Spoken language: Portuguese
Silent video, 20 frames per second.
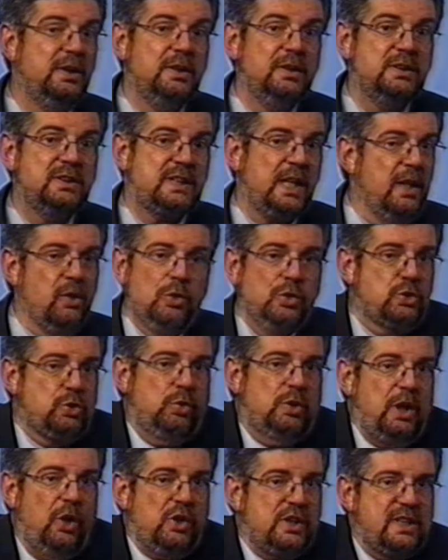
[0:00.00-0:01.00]
sem
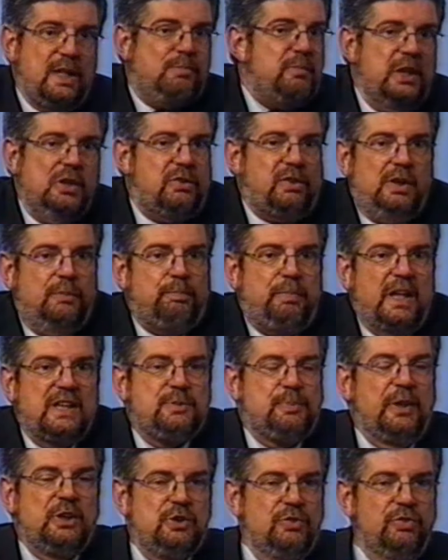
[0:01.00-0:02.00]
consultar o orçamento
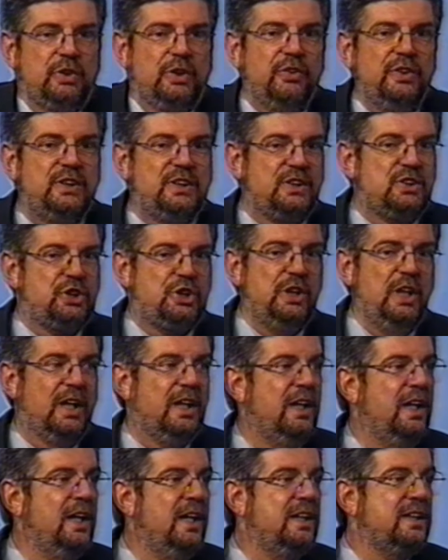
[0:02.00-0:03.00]
participativo que não existia,
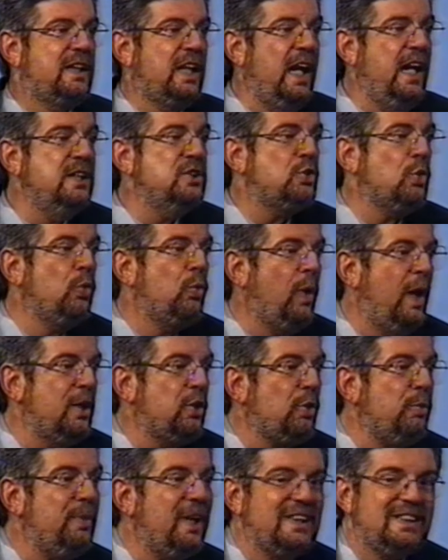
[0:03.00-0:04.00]
três ou
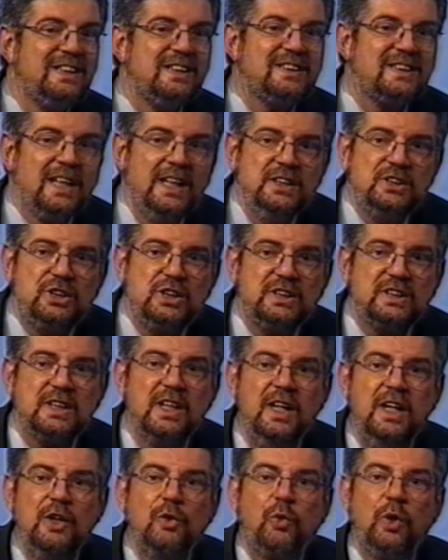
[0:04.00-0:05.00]
quatro meses antes,
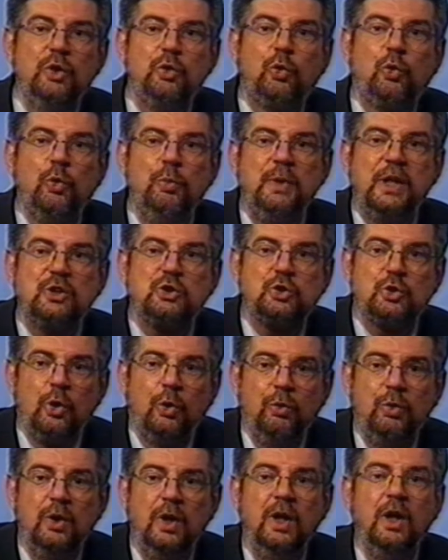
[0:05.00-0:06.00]
quando
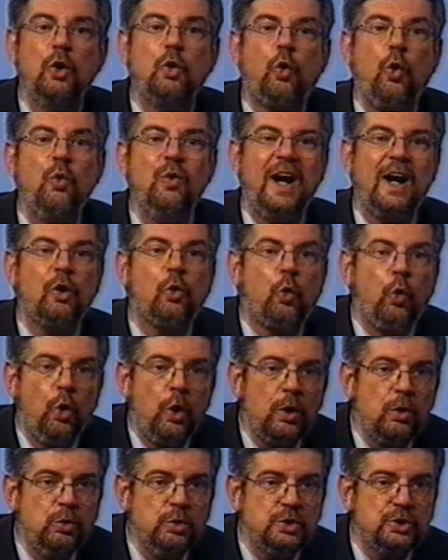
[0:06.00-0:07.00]
começou com
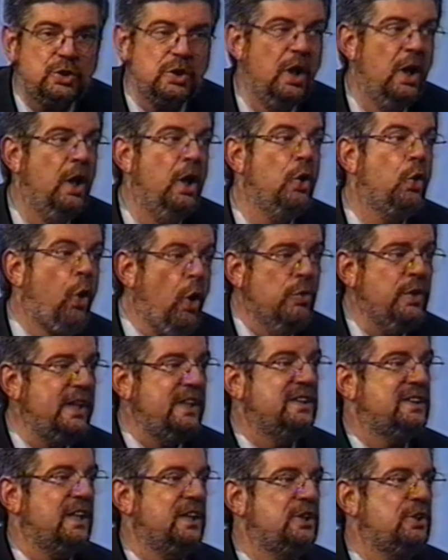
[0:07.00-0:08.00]
acordos com a
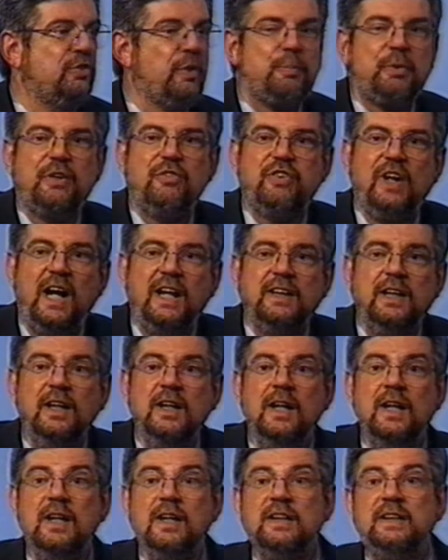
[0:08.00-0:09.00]
iniciativa privada,
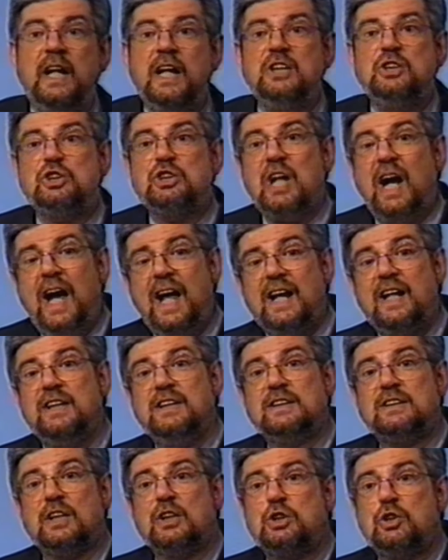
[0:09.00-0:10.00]
deixar a
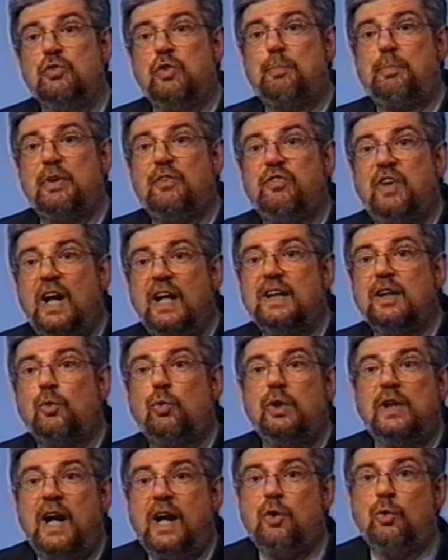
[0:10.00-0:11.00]
iniciativa privada
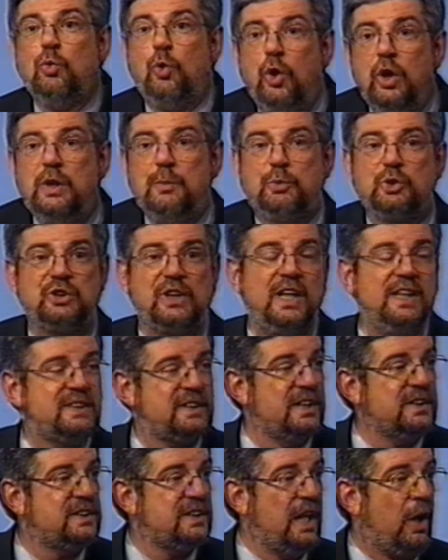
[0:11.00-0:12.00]
cuidar do ônibus, que é
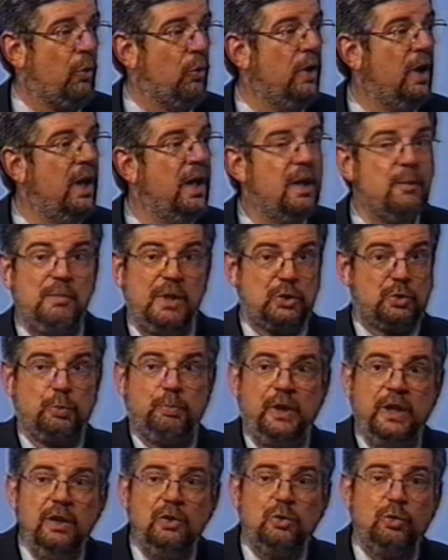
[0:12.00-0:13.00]
essencial. Mas o
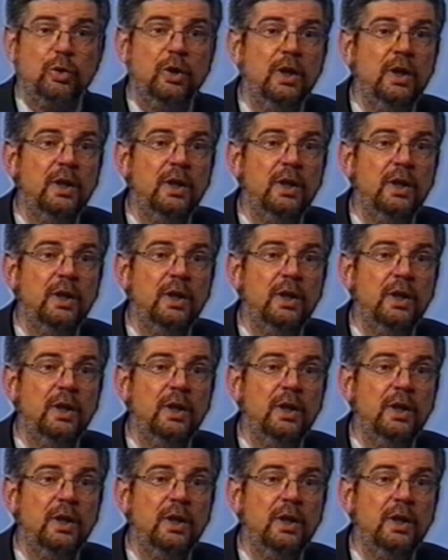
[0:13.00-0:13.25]
Brito